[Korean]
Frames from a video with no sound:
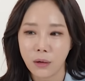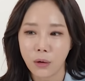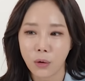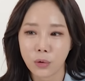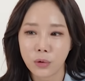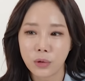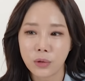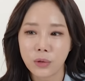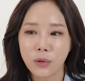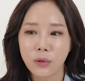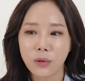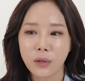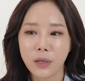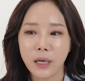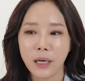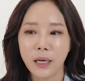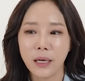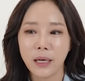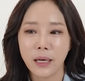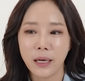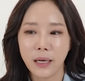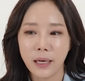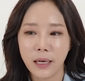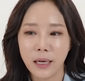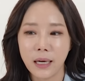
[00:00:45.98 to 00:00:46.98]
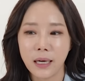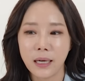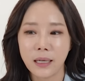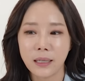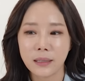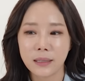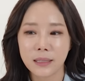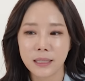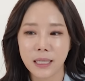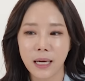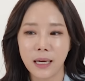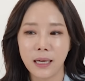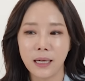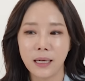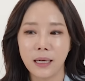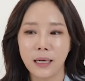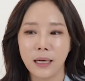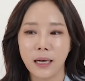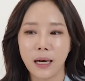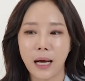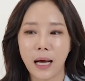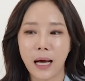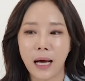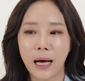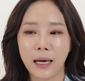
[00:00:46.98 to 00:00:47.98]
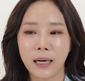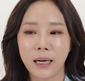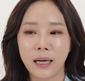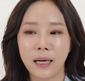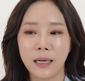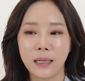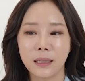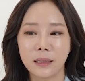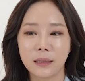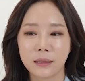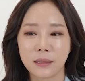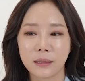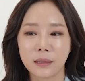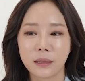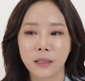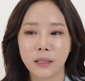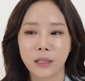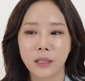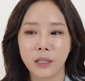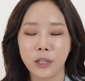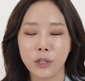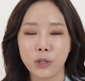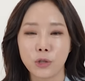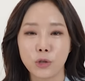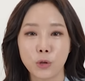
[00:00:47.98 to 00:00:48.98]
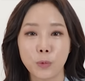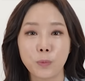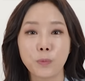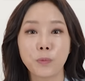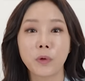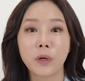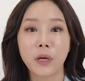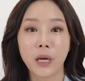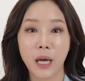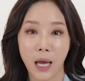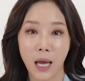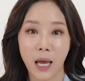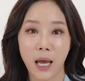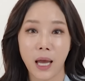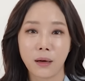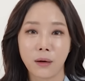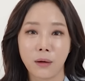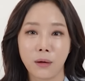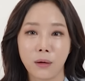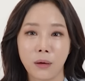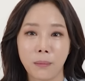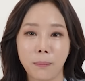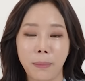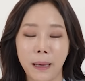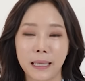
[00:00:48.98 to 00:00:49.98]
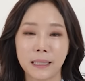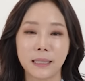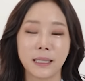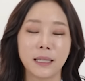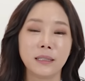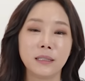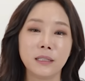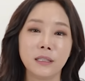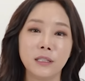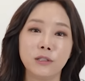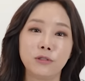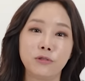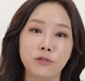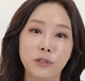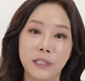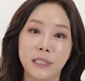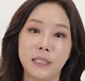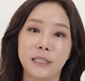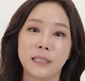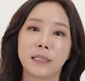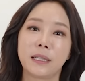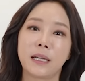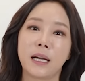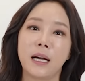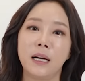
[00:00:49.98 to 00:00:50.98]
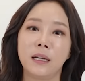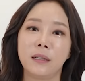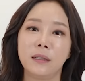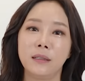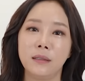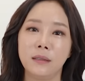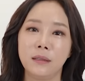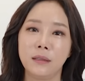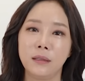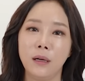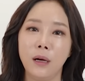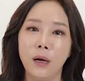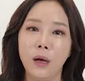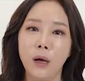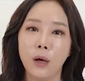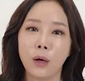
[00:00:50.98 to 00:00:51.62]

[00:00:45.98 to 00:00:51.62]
어떻게 해야 잘 알아듣기 쉽게 어, 받아들일 수 있을까를